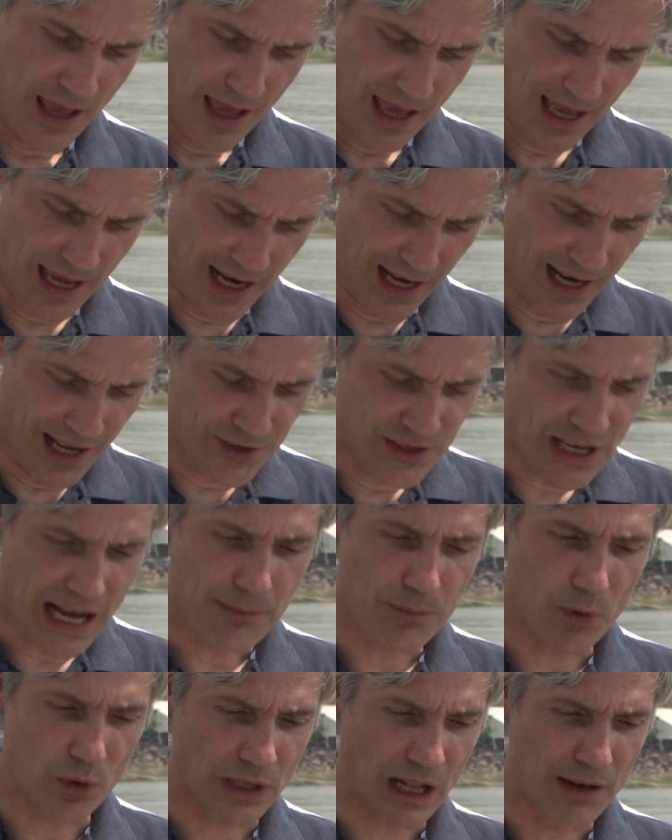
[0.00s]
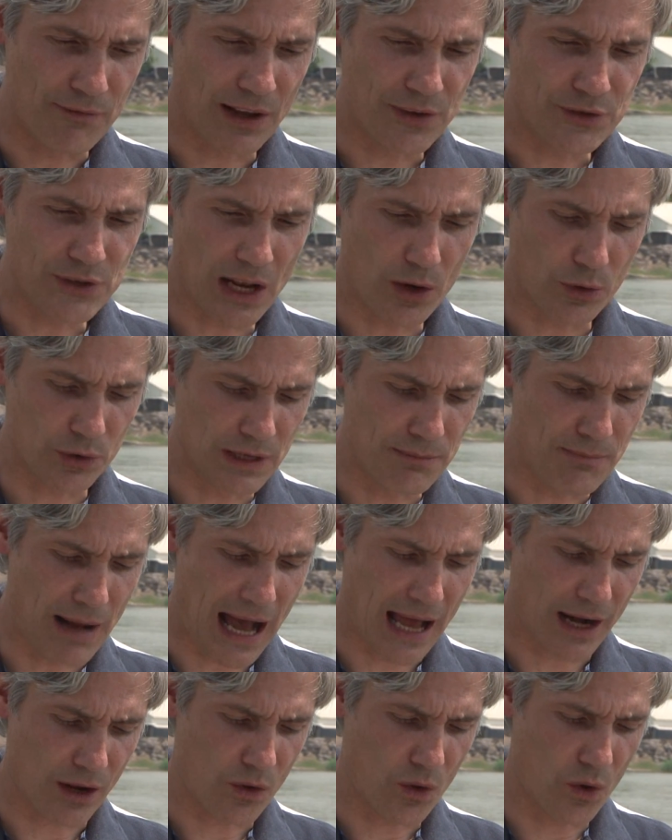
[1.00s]
E leggiamo dal Vangelo di
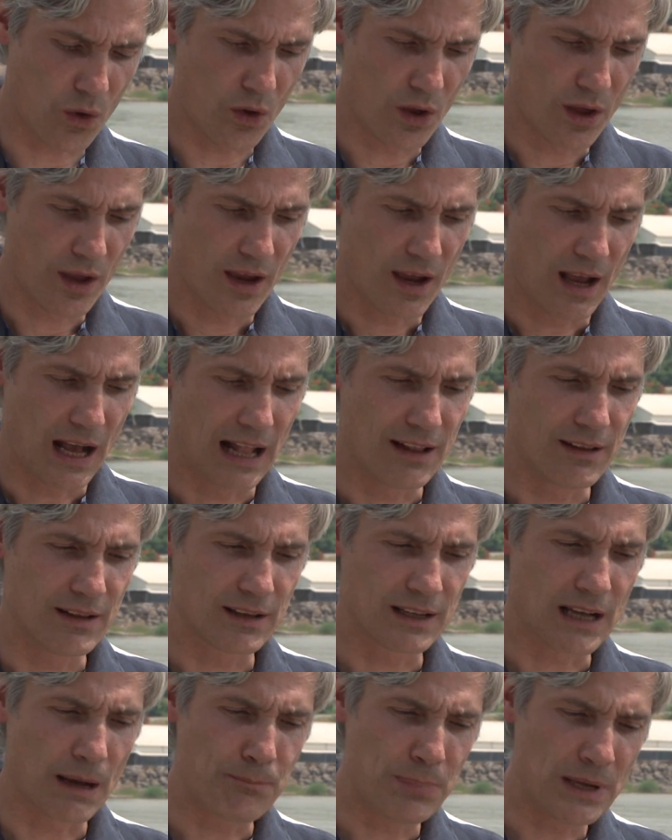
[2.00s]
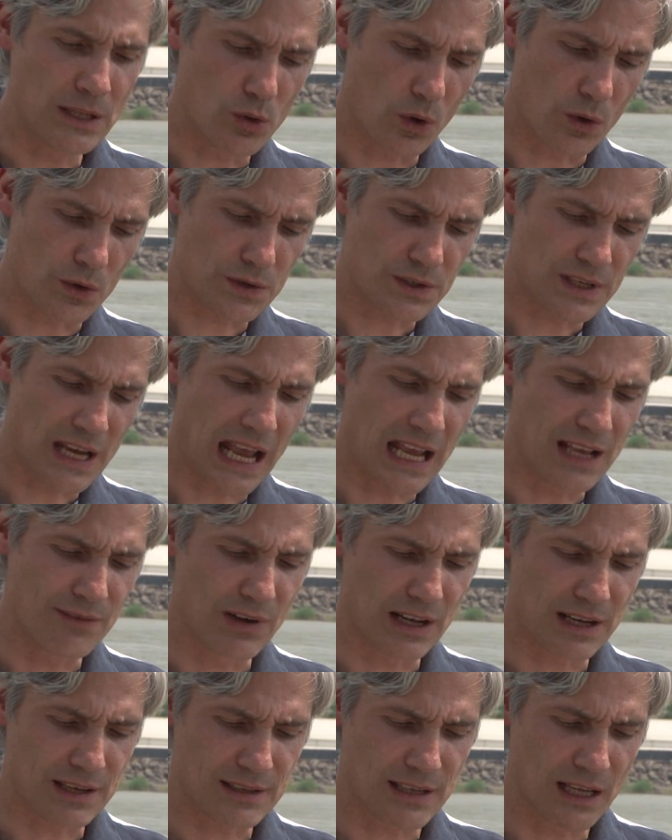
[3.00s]
Marco al capitolo 6,
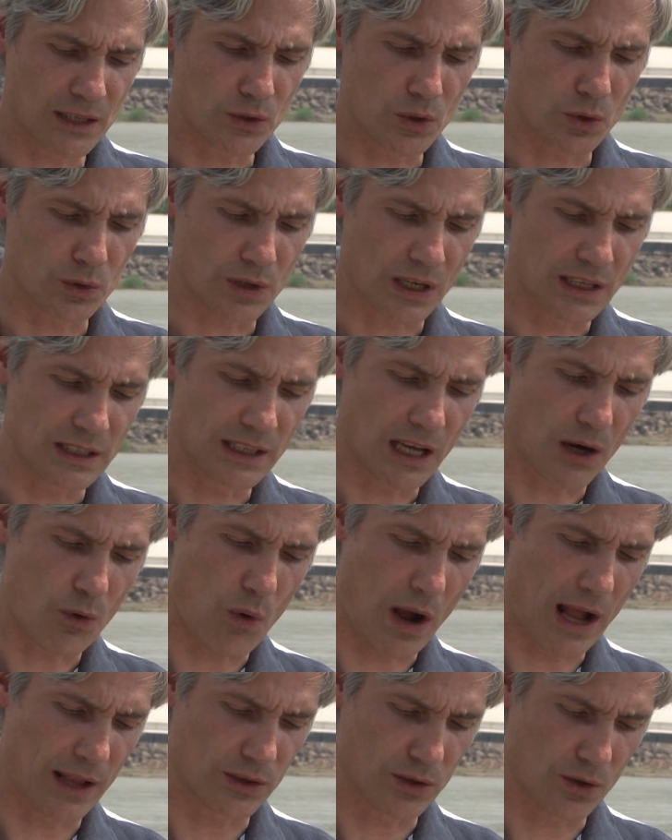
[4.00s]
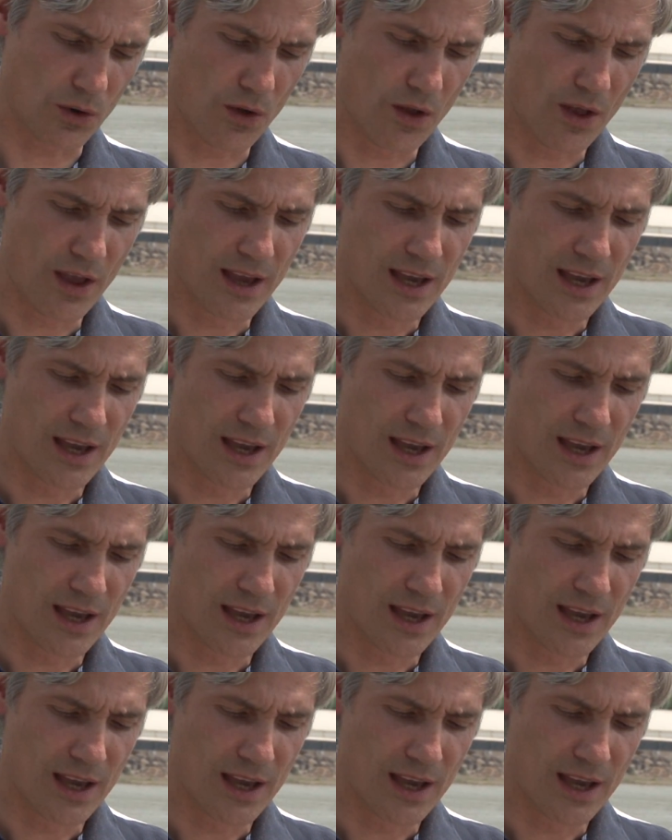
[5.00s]
versetto 34.